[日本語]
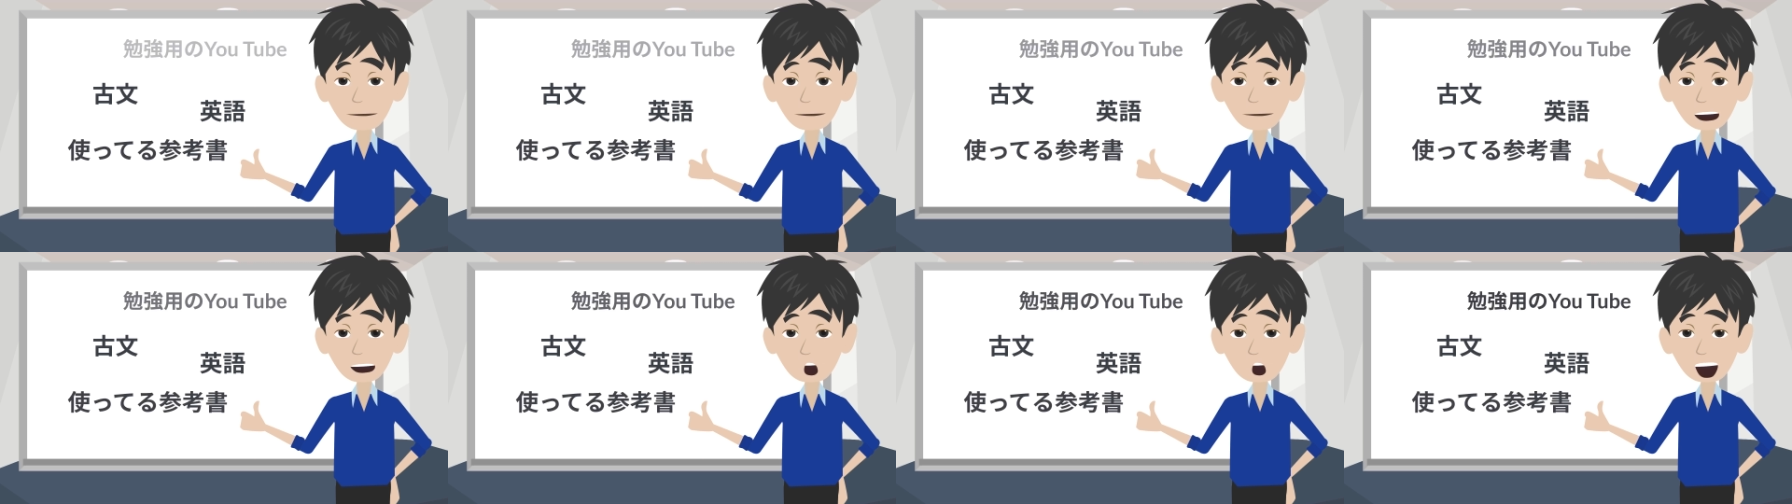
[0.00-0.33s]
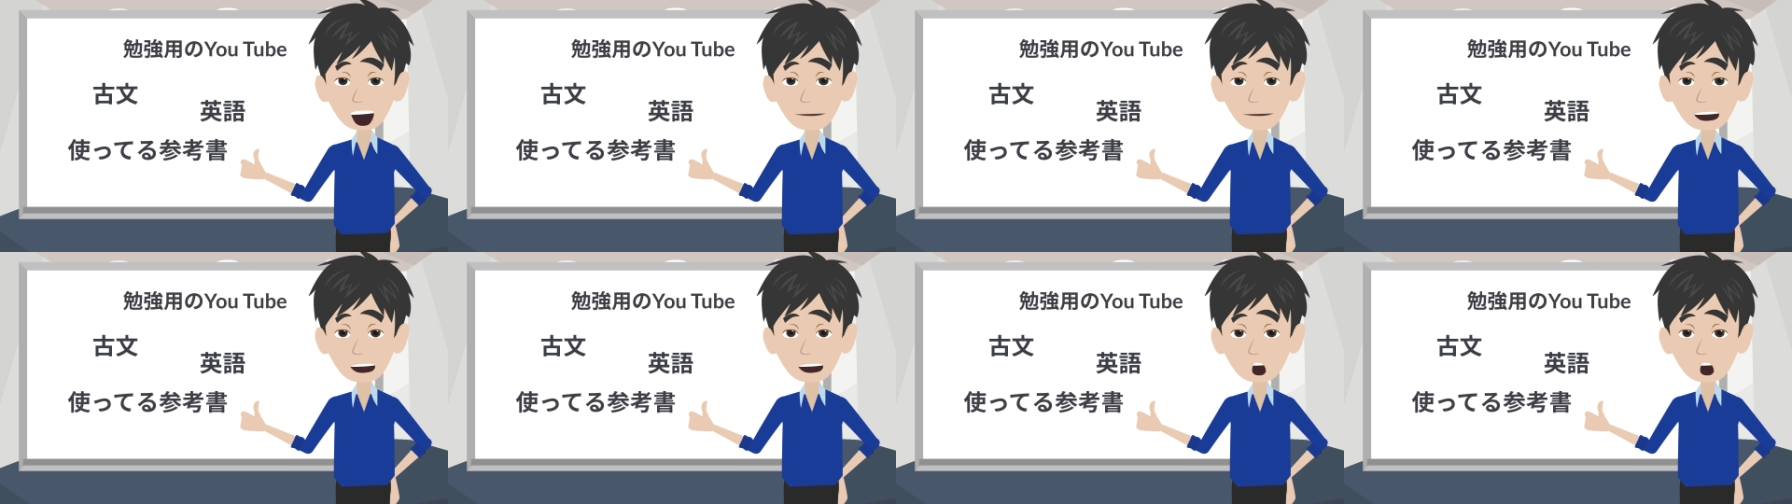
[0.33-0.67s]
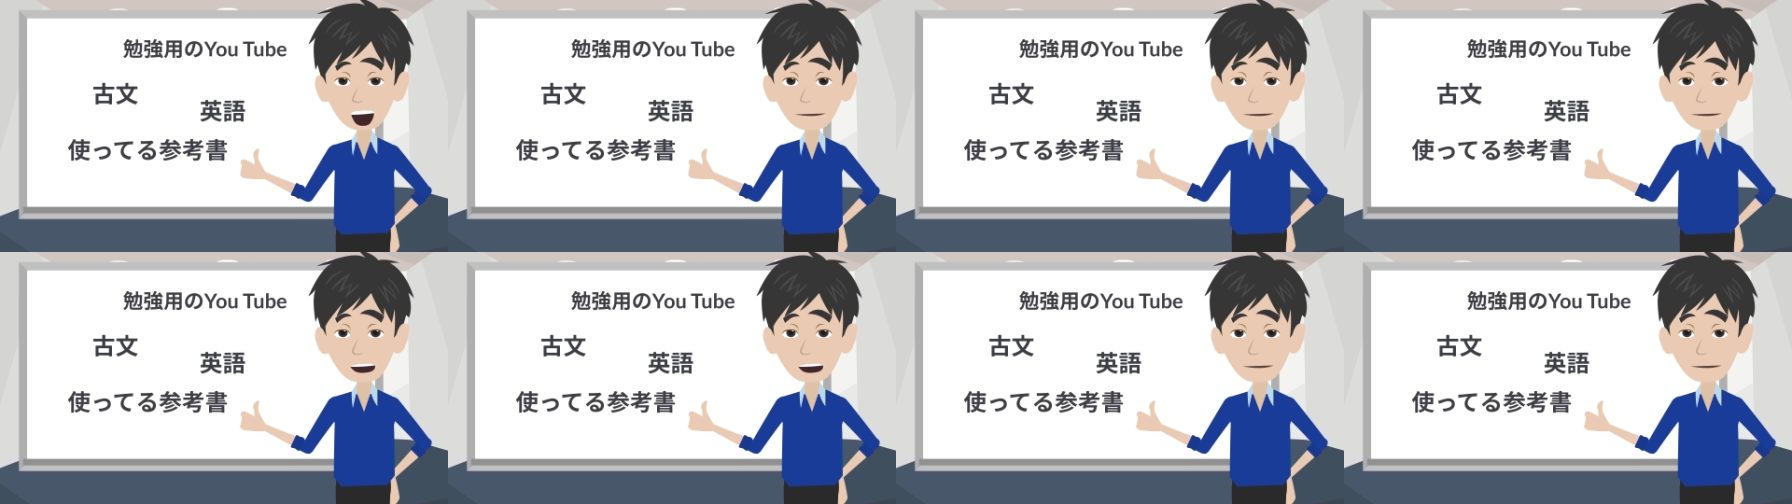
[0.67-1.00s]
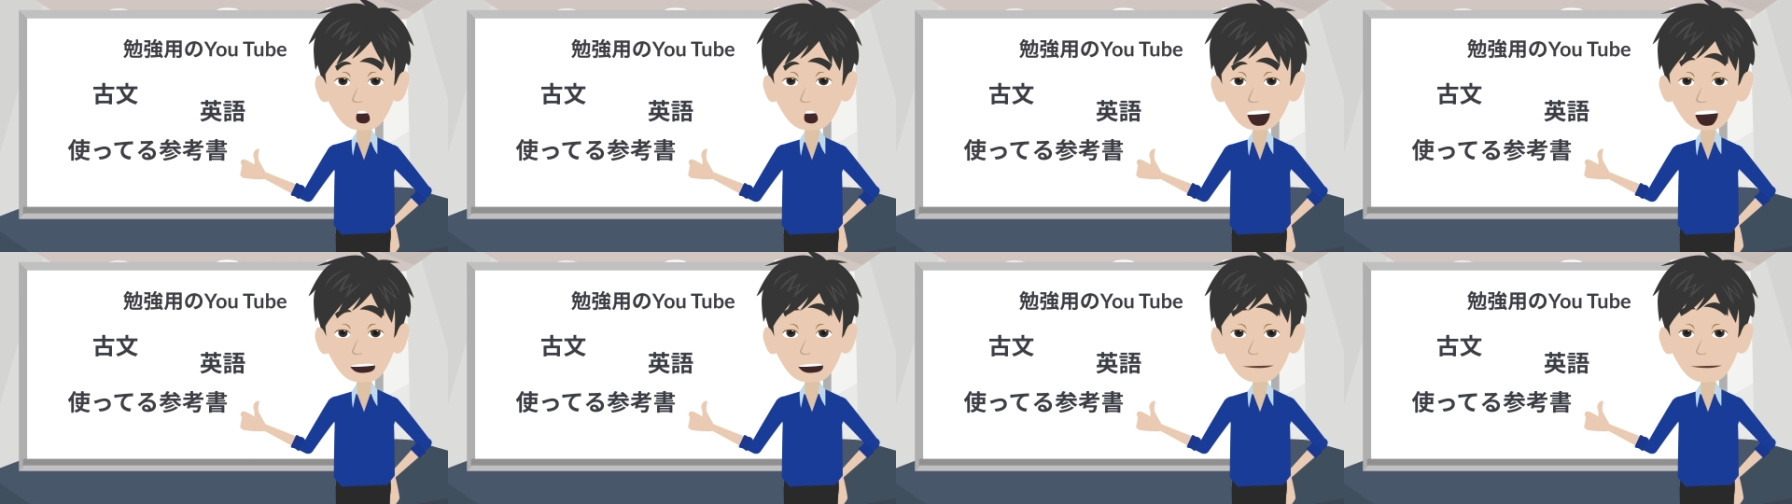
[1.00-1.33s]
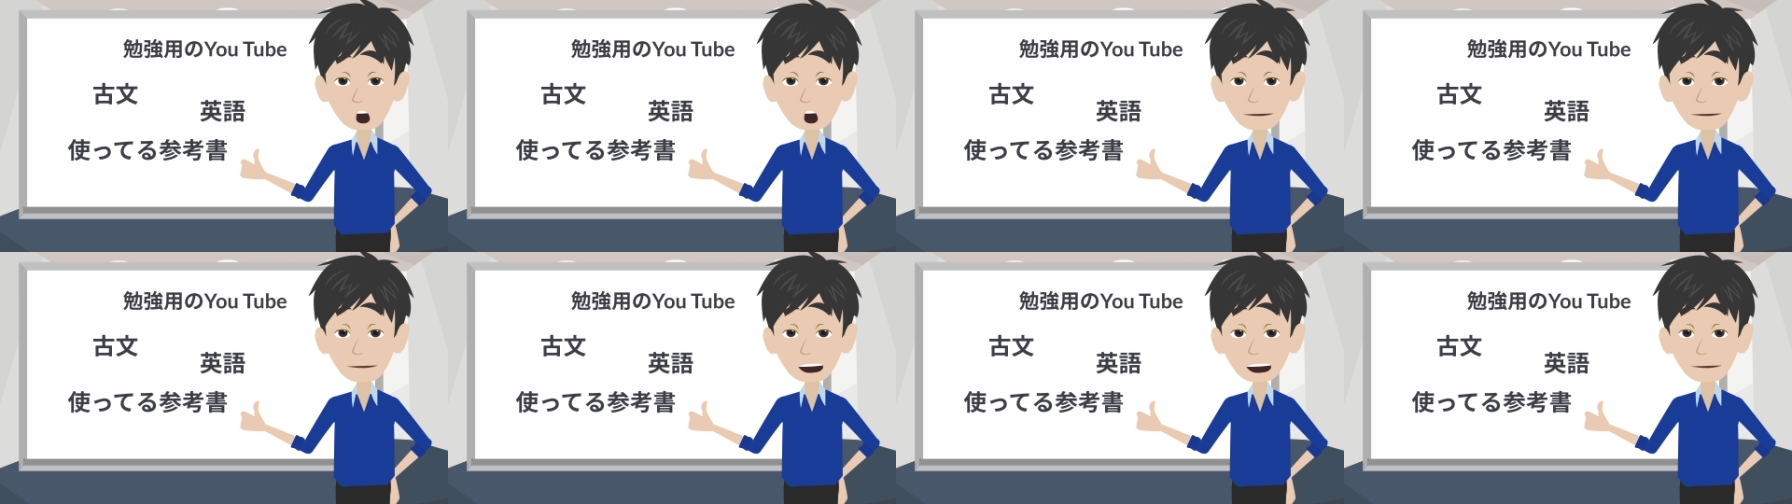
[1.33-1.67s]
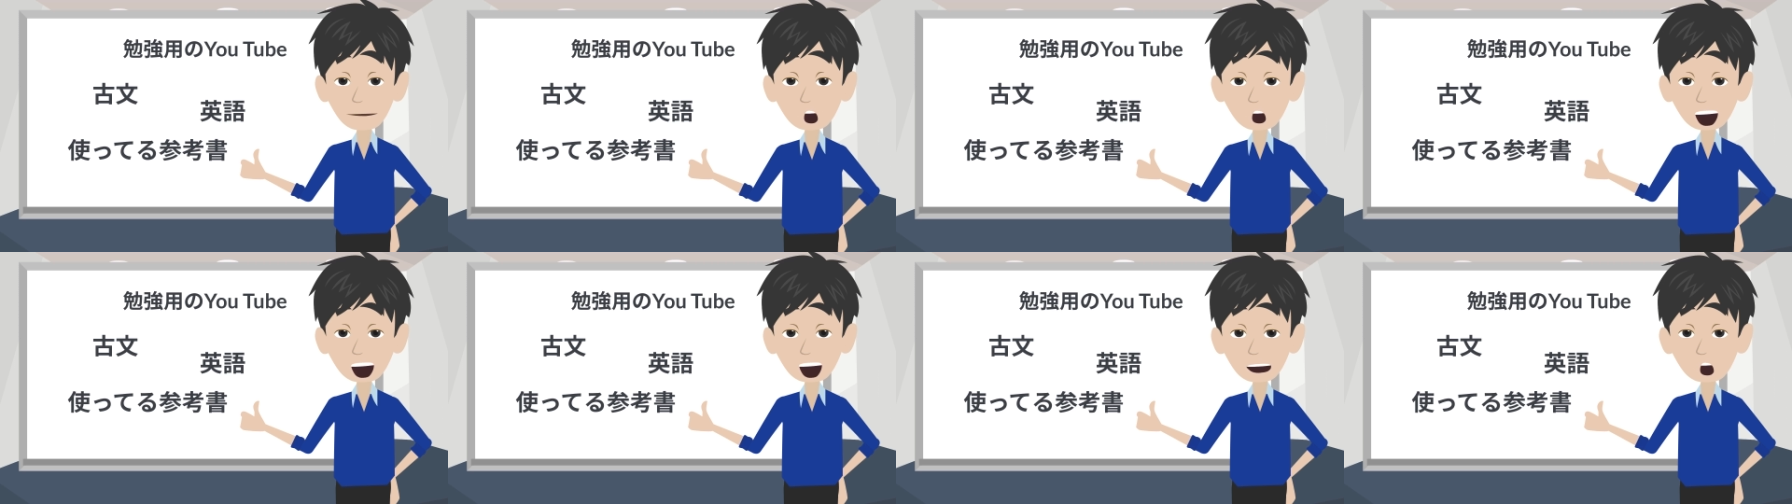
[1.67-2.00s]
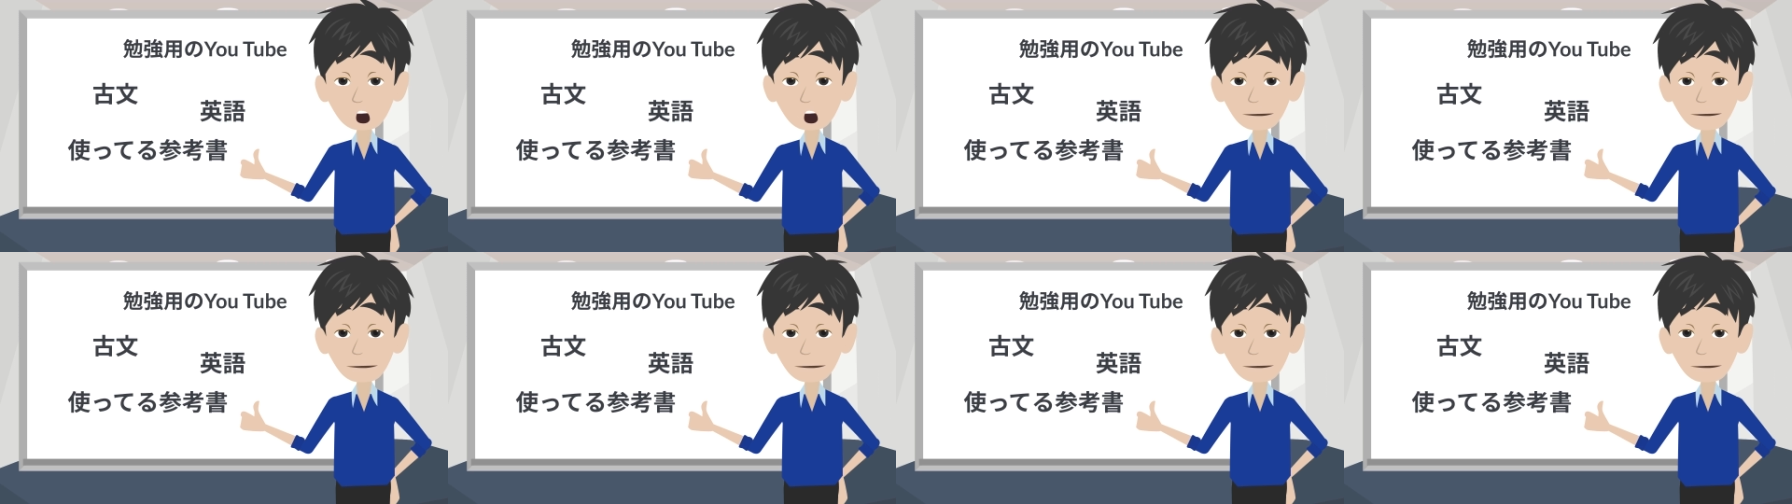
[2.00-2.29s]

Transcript: あとはほら、ここ YouTube だからさ、